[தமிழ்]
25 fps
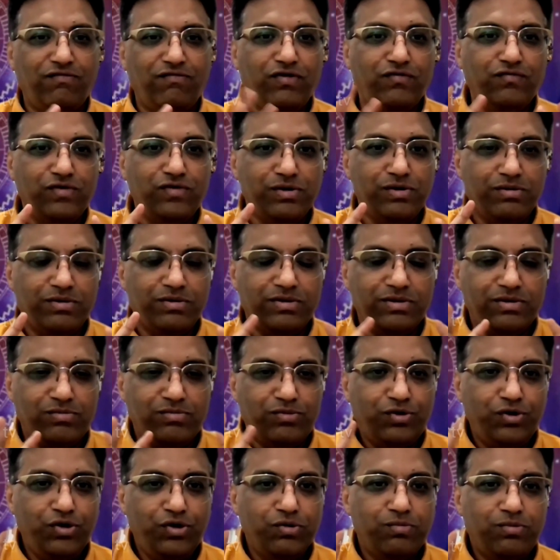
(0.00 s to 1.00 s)
எவ்வளவு
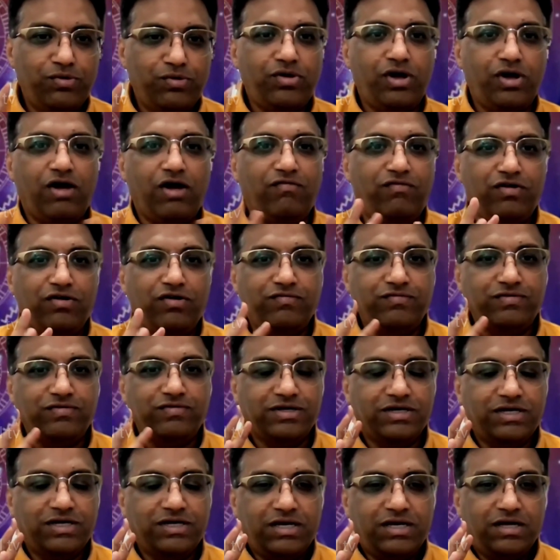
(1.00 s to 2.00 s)
முடியுமோ
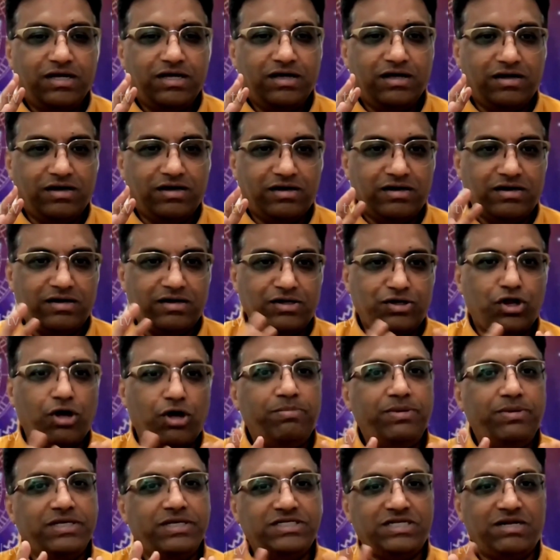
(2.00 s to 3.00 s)
அவ்வளவு
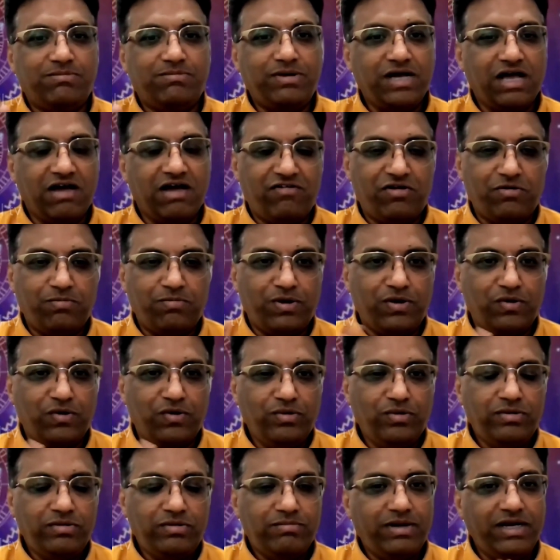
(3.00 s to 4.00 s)
டாபிக்ஸ் நம்ம கவர்
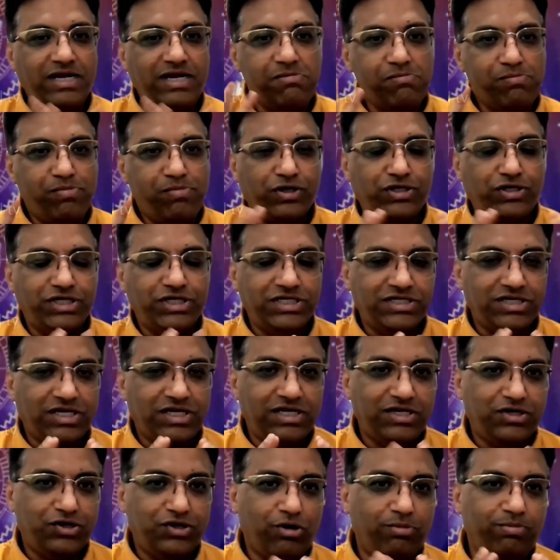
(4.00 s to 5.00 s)
பண்ணுவோம் பட்
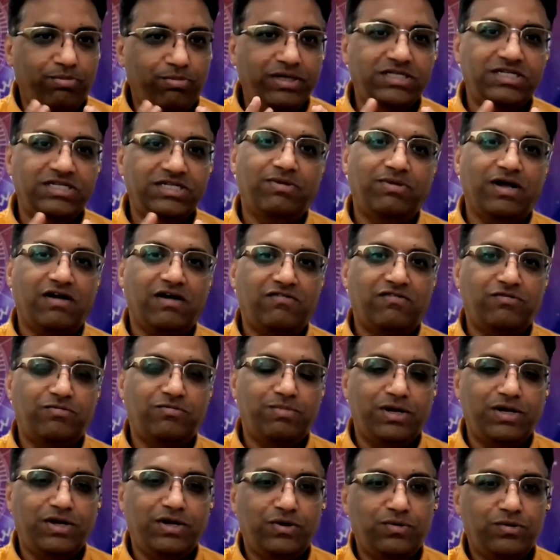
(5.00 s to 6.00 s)
இம்பார்ட்டண்ட்டான டாபிக்ஸ் நம்ம
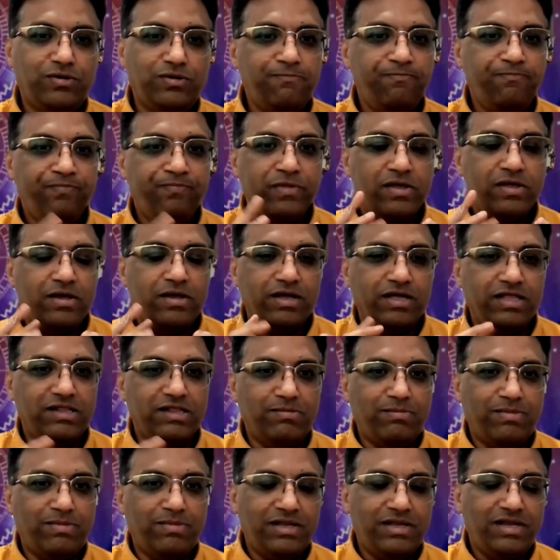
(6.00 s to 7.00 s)
கவர் பண்ணிடுவோம்
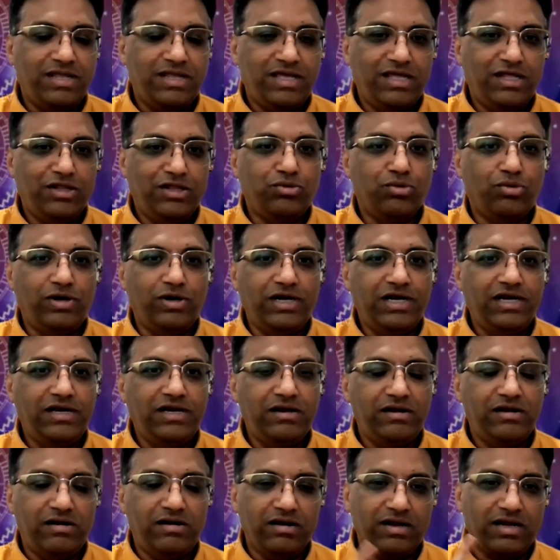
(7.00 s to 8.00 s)
இந்த மாதிரி
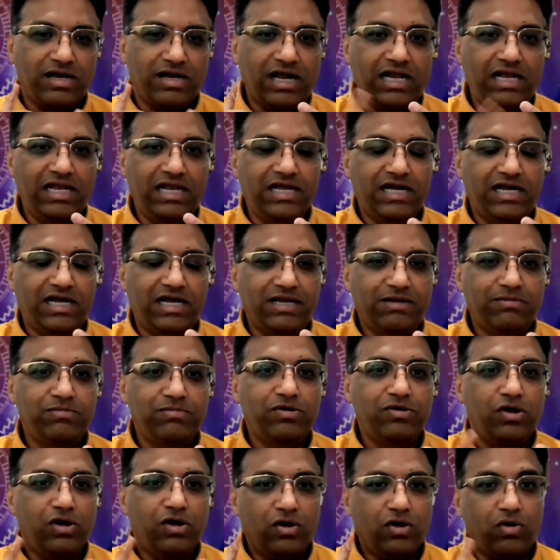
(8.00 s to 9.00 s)
தொழில்
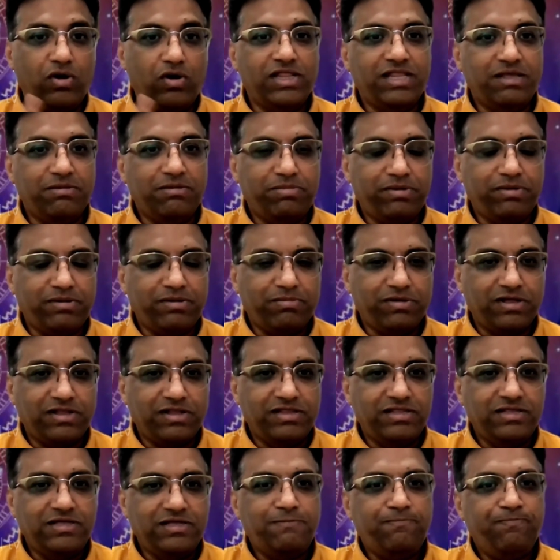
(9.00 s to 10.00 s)
கல்யாணம் குழந்தை
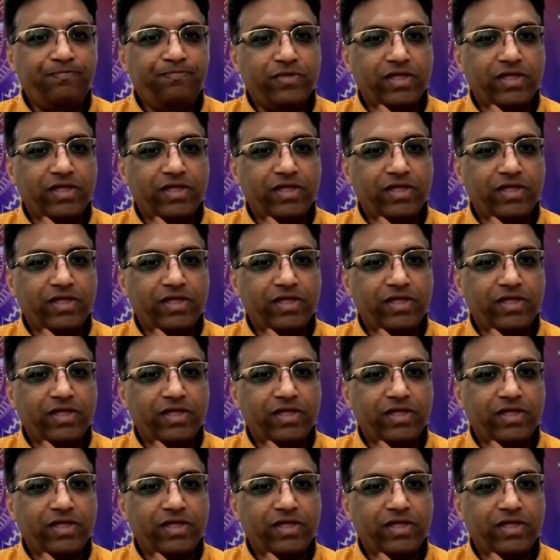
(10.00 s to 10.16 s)
பிறக்கிறது